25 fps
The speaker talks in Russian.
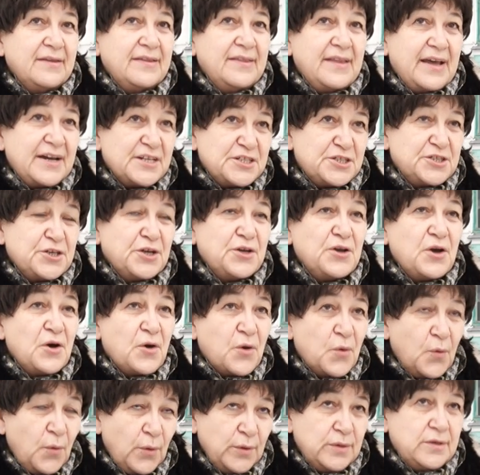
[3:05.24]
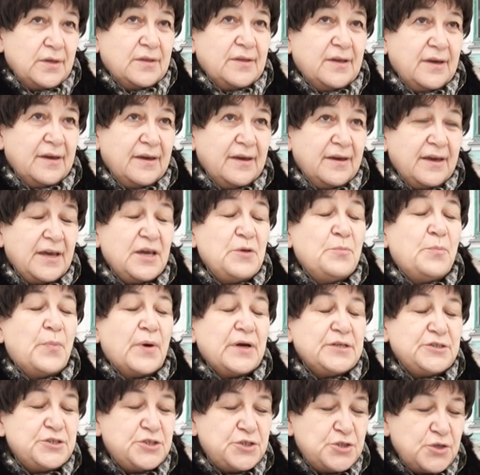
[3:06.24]
нашей Родины и
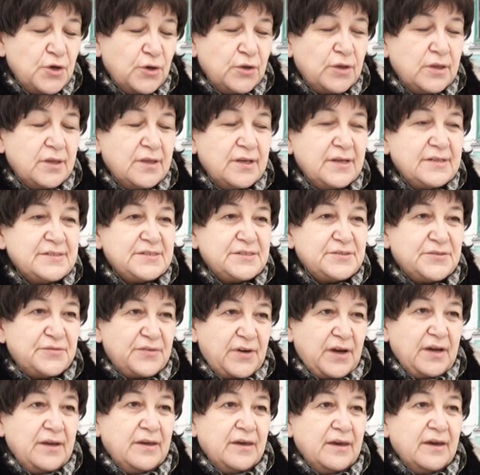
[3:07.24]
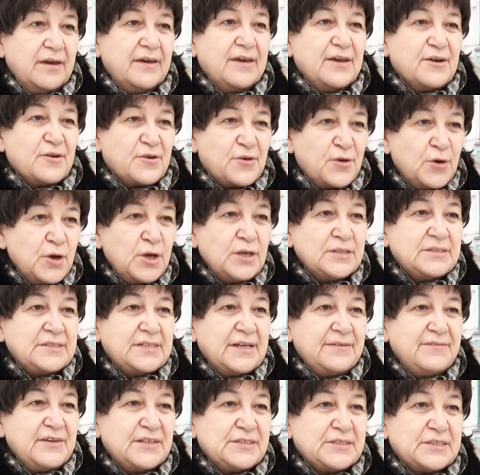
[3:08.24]
почетное звание Героя
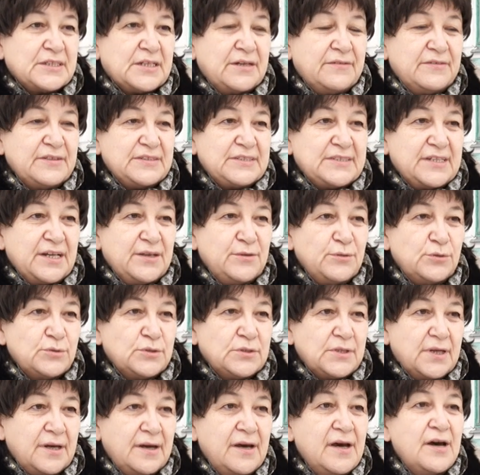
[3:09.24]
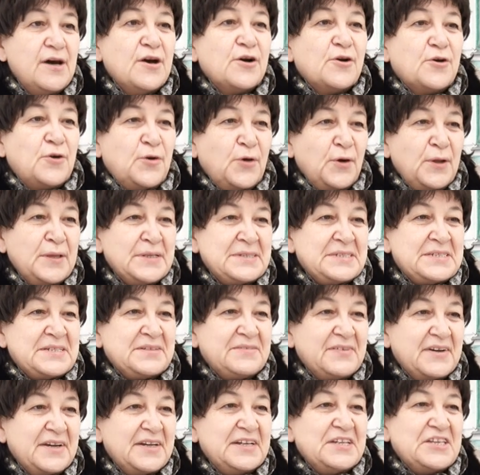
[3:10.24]
Советского Союза
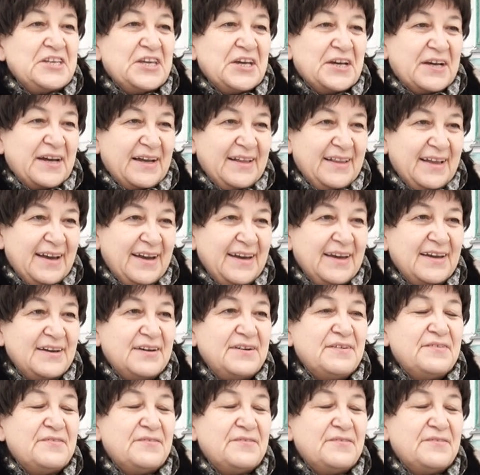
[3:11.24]
Колосова Николая